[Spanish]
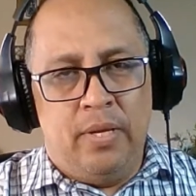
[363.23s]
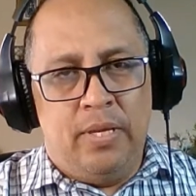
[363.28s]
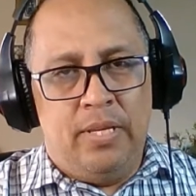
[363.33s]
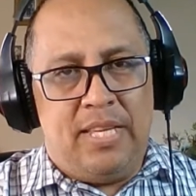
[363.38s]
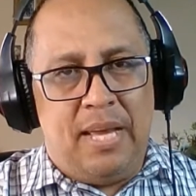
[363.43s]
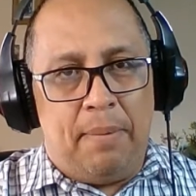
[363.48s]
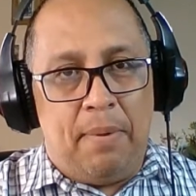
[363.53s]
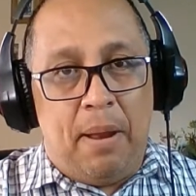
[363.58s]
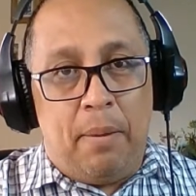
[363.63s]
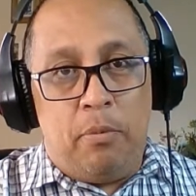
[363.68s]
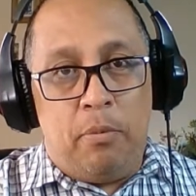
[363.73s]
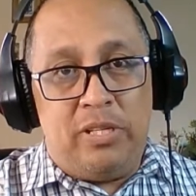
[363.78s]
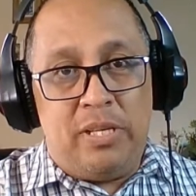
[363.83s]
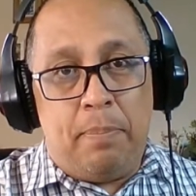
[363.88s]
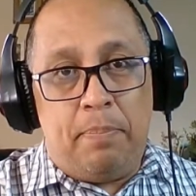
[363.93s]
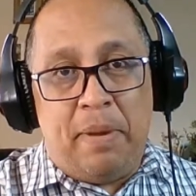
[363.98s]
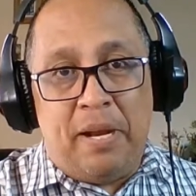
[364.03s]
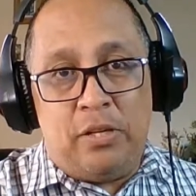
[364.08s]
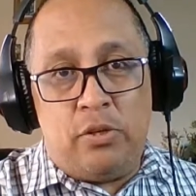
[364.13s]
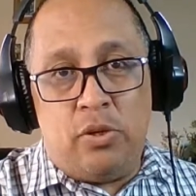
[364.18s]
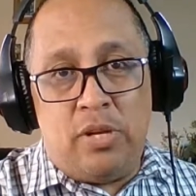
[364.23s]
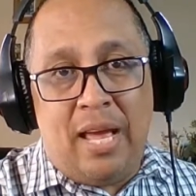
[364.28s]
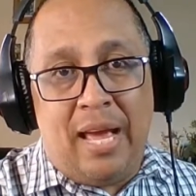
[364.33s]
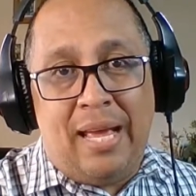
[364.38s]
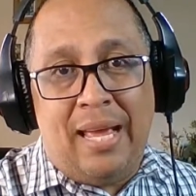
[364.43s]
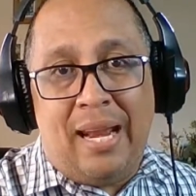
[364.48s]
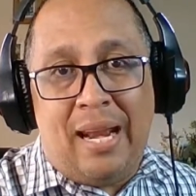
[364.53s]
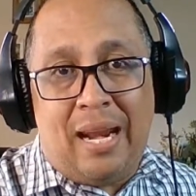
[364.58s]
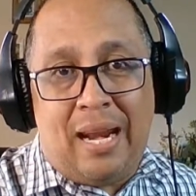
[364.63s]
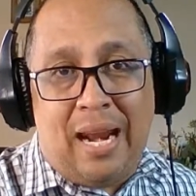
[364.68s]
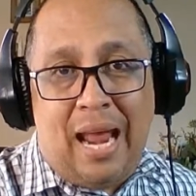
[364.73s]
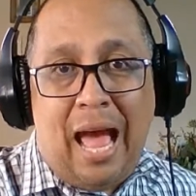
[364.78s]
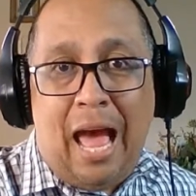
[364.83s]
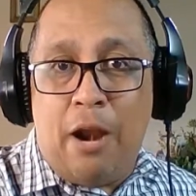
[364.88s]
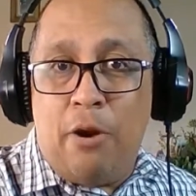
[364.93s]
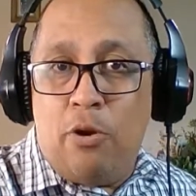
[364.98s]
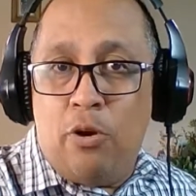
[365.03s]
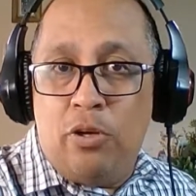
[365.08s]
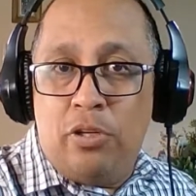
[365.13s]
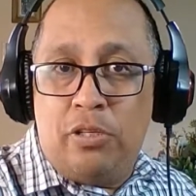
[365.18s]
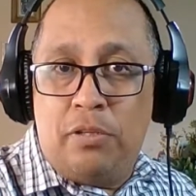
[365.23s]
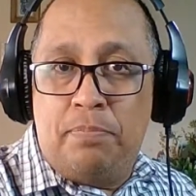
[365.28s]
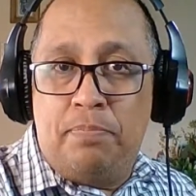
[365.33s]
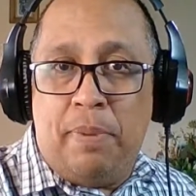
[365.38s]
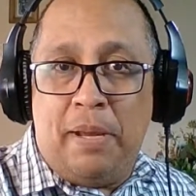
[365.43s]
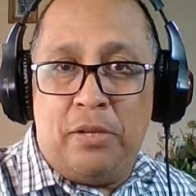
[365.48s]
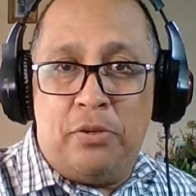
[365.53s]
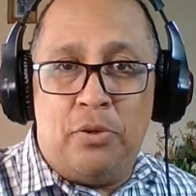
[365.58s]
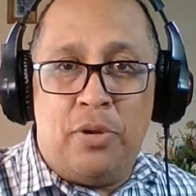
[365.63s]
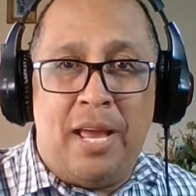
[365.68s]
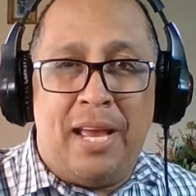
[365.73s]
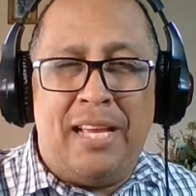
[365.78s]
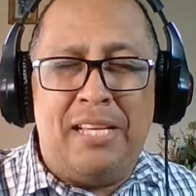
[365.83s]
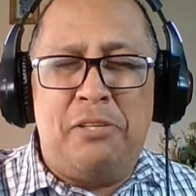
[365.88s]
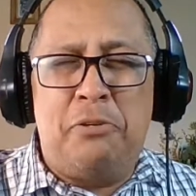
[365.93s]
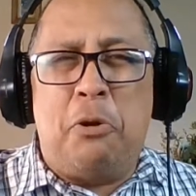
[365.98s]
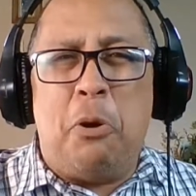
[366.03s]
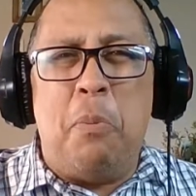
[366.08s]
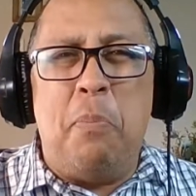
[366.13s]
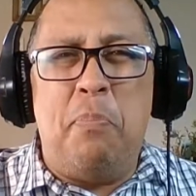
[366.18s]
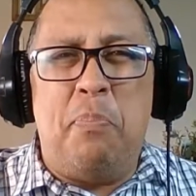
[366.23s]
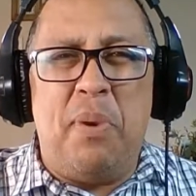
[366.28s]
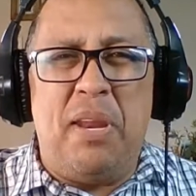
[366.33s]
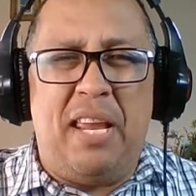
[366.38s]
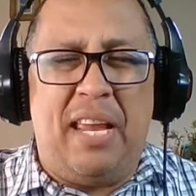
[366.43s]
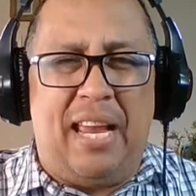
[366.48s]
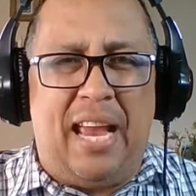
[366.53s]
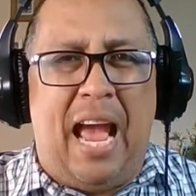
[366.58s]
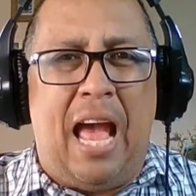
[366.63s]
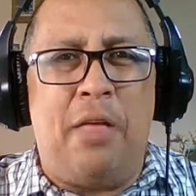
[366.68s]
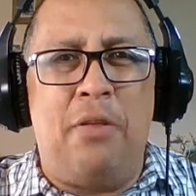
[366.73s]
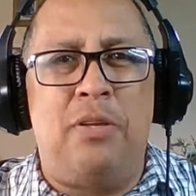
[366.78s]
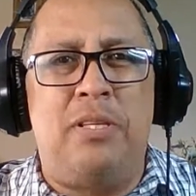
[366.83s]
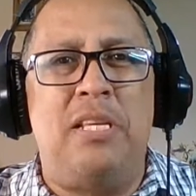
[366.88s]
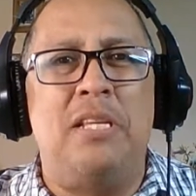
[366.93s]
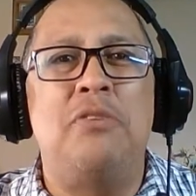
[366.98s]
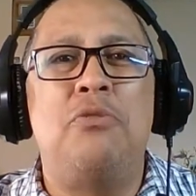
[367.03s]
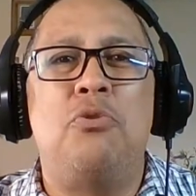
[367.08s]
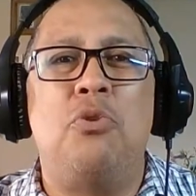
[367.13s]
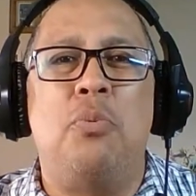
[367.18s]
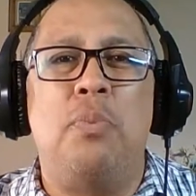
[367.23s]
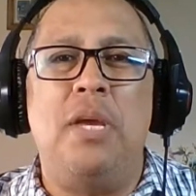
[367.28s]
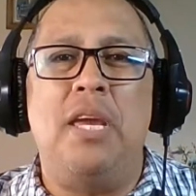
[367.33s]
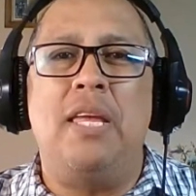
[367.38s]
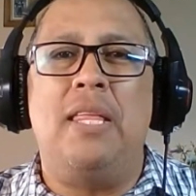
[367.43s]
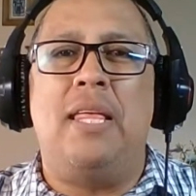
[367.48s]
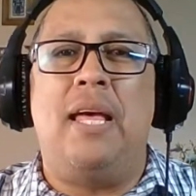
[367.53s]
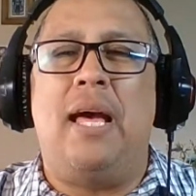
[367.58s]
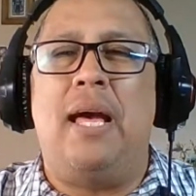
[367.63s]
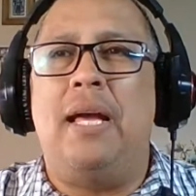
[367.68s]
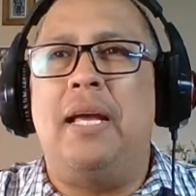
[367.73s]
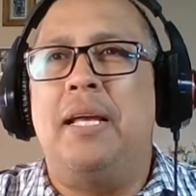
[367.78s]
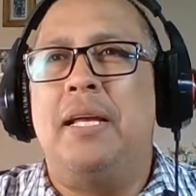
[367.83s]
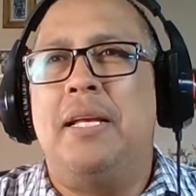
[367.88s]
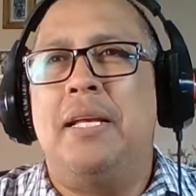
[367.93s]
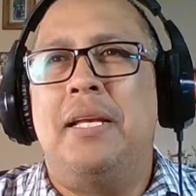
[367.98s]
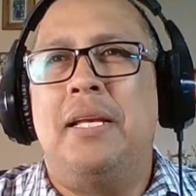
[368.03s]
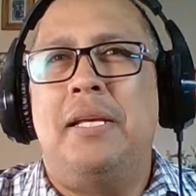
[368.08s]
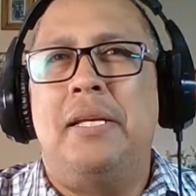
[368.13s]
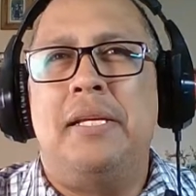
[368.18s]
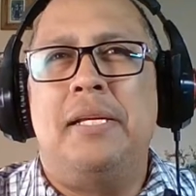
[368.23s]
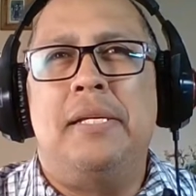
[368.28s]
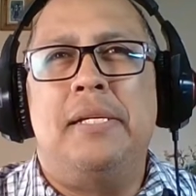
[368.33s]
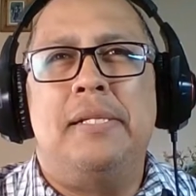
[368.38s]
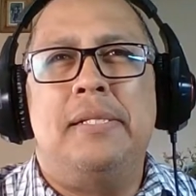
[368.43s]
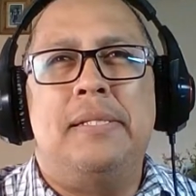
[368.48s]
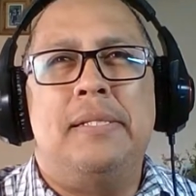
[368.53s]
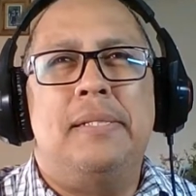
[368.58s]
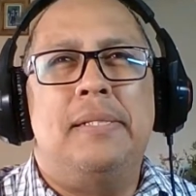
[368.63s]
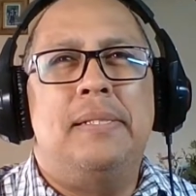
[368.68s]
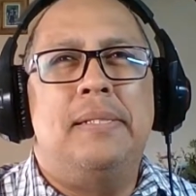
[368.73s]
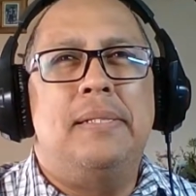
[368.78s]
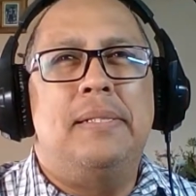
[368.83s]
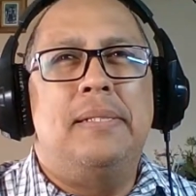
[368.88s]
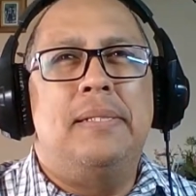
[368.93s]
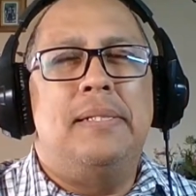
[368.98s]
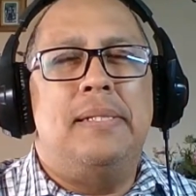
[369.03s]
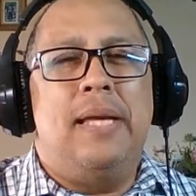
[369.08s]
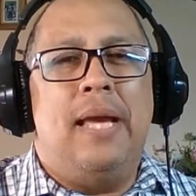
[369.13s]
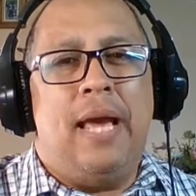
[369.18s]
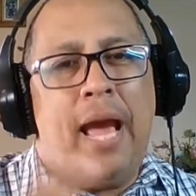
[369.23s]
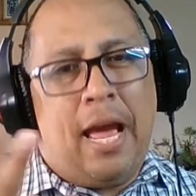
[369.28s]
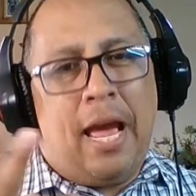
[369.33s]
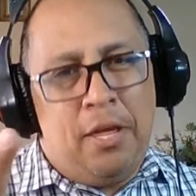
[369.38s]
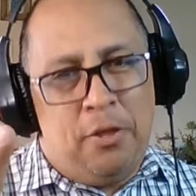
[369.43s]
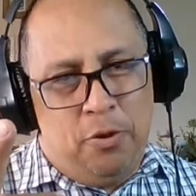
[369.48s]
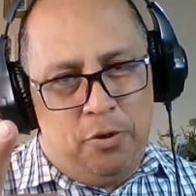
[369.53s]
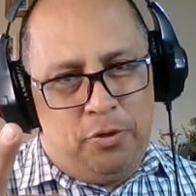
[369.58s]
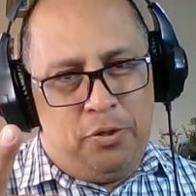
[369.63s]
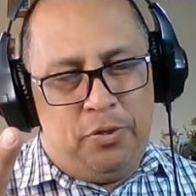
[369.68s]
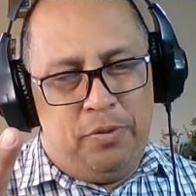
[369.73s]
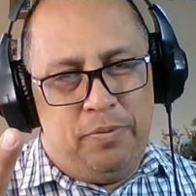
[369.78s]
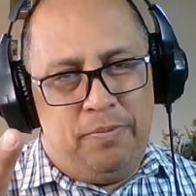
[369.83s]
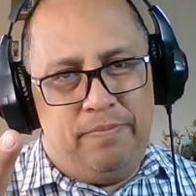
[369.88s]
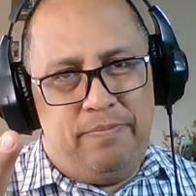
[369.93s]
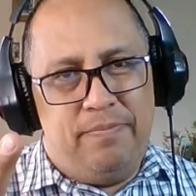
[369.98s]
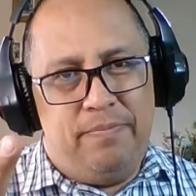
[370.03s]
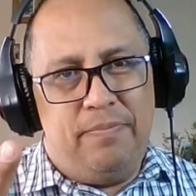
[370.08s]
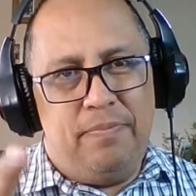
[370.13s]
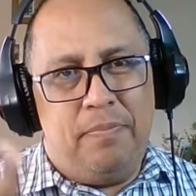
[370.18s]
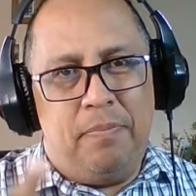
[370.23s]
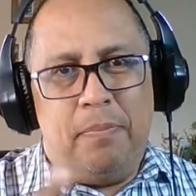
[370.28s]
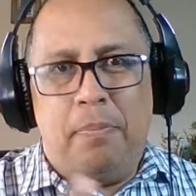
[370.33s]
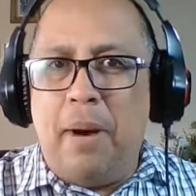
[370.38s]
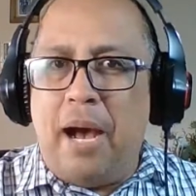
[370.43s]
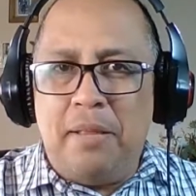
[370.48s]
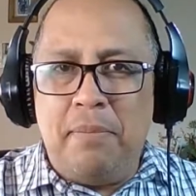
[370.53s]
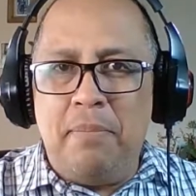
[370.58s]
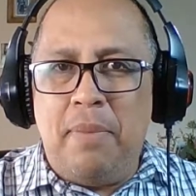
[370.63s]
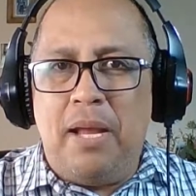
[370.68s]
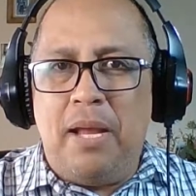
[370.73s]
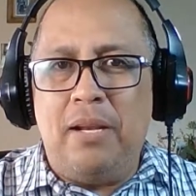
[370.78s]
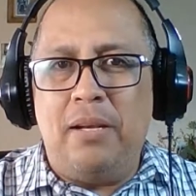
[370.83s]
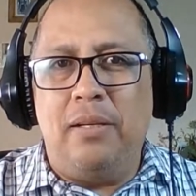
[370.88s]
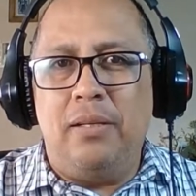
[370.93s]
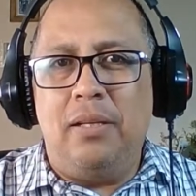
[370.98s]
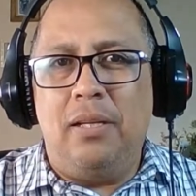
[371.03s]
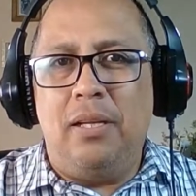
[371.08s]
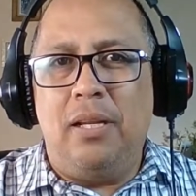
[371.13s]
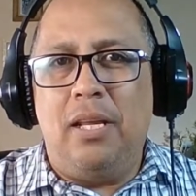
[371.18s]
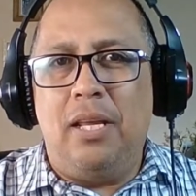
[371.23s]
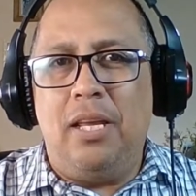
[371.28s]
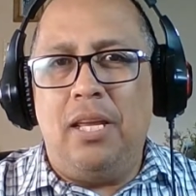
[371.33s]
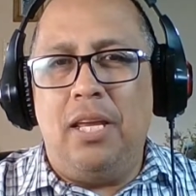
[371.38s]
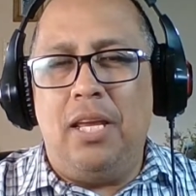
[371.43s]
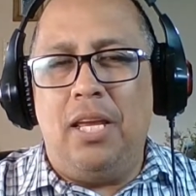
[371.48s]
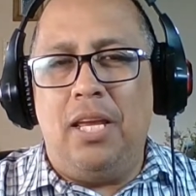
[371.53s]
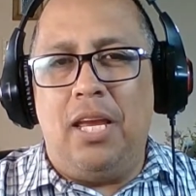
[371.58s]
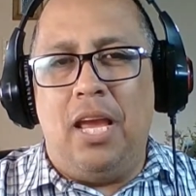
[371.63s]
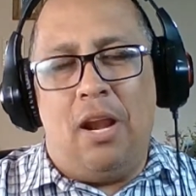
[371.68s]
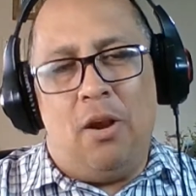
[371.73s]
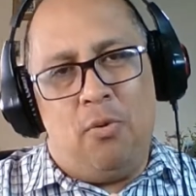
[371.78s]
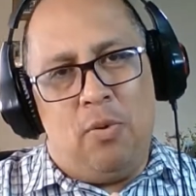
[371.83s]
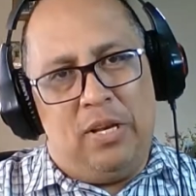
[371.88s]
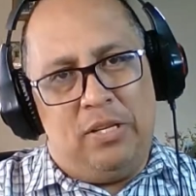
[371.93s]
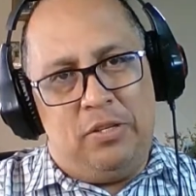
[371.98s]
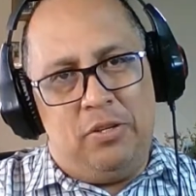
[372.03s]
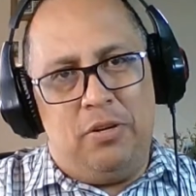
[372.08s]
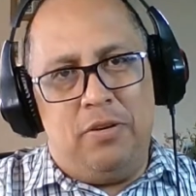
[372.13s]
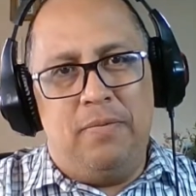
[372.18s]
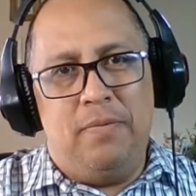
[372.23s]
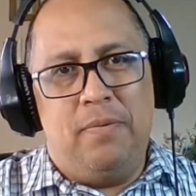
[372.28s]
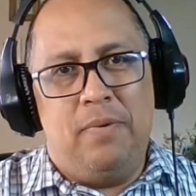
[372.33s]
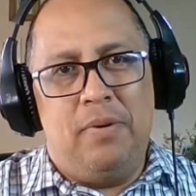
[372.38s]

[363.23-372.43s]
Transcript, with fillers: Si hablamos de personajes raros, personajes complicados en su vida, eh, hay dos, Batman y el Guasón.